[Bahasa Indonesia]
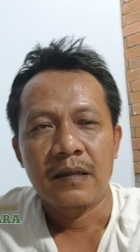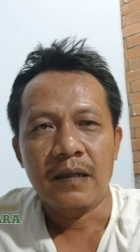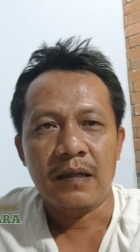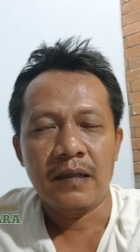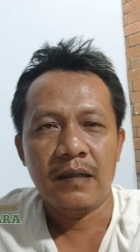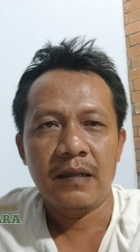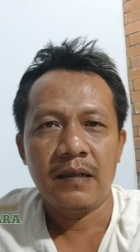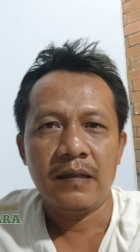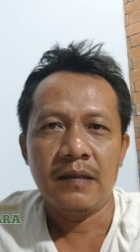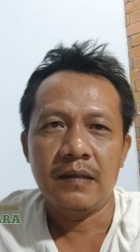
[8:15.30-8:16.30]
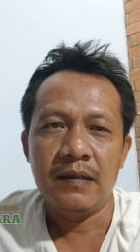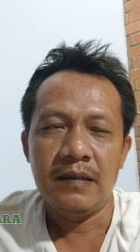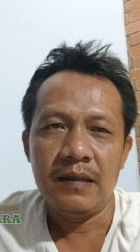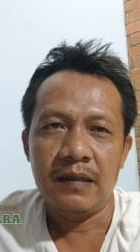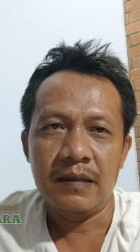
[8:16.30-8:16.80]
Karena
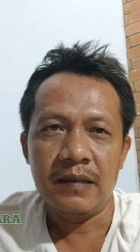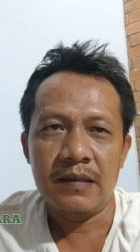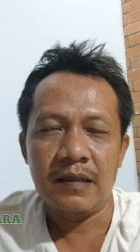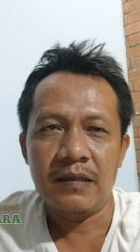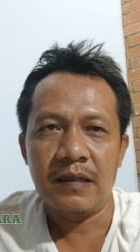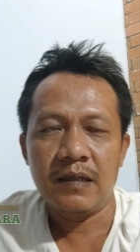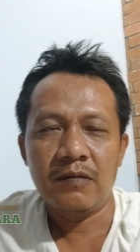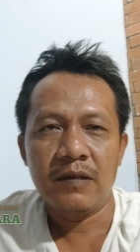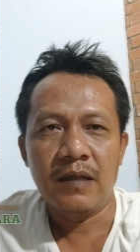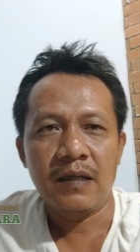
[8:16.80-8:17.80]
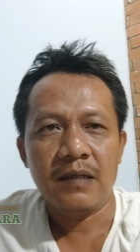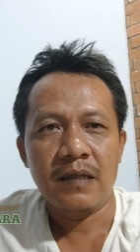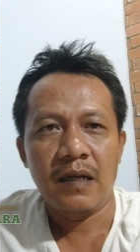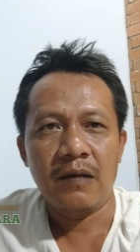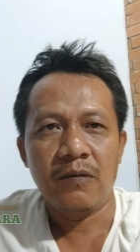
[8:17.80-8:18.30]
yang dia cari-cari itu adalah
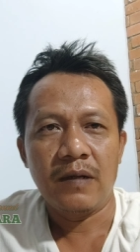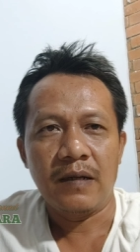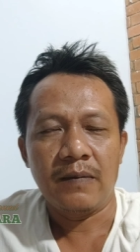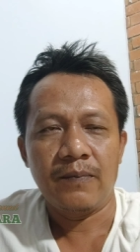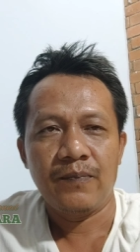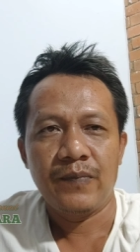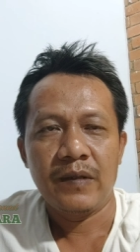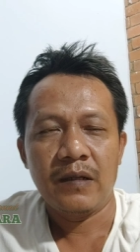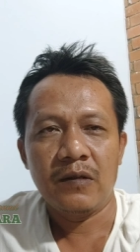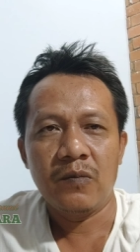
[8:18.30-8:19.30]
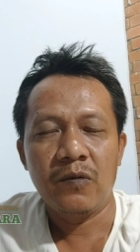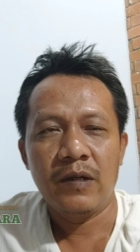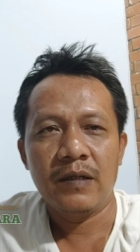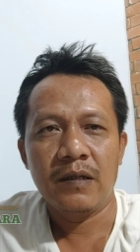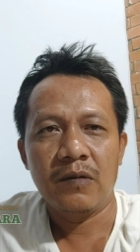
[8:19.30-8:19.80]
kesalahan orang atau
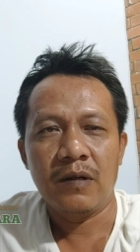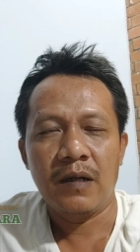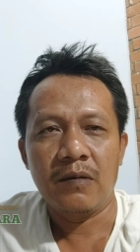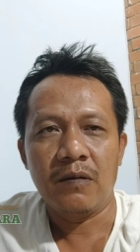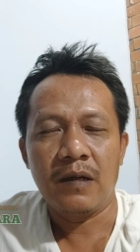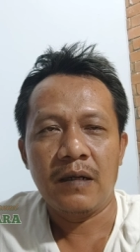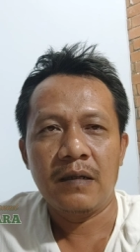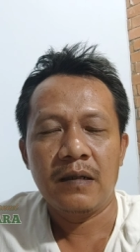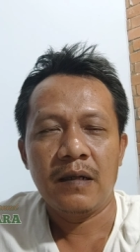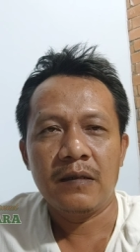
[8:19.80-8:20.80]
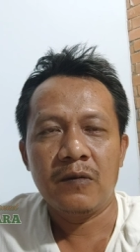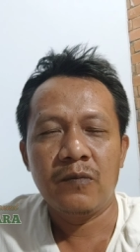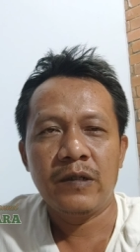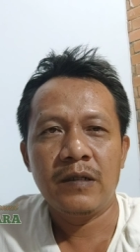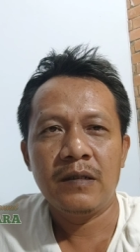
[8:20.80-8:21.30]
mungkin kekurangan orang atau
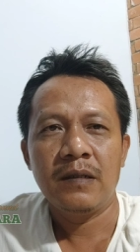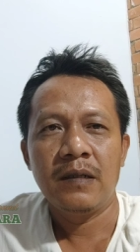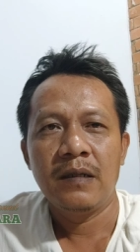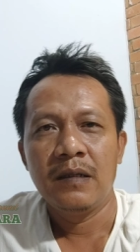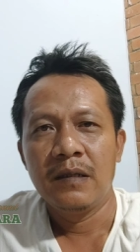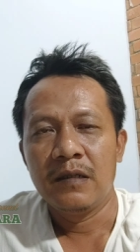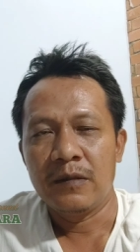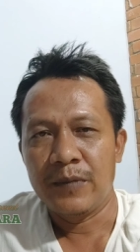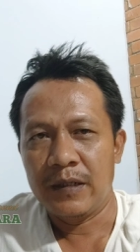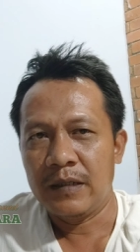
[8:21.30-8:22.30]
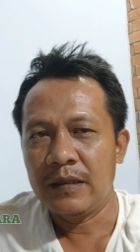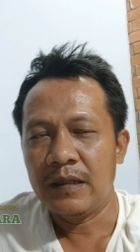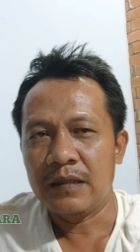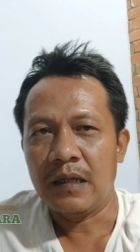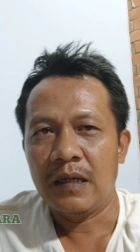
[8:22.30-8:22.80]
mungkin sebenarnya
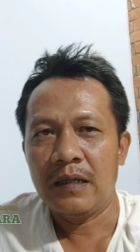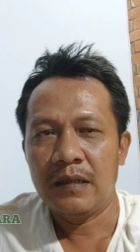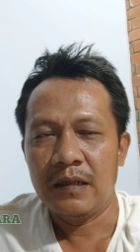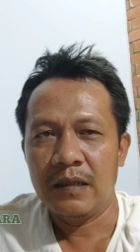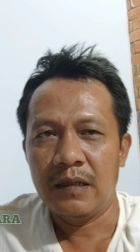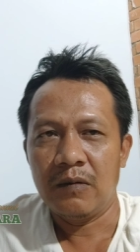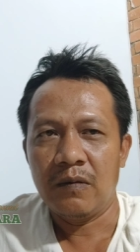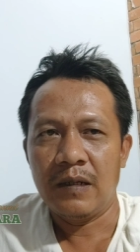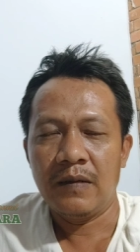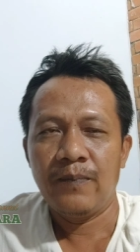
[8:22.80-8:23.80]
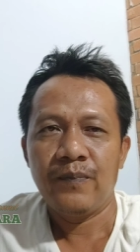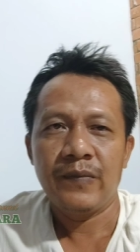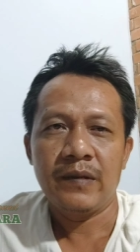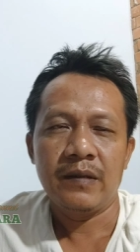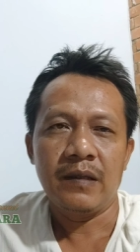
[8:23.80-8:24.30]
tidak salah dan tidak kurang
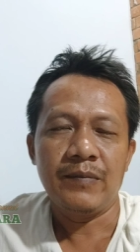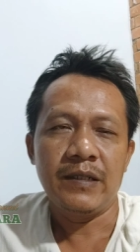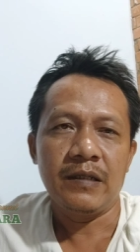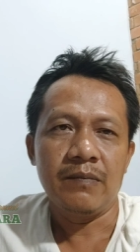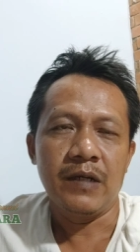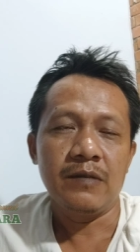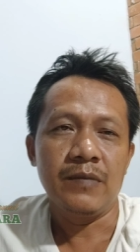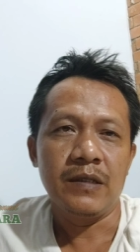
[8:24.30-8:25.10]
tapi dikemas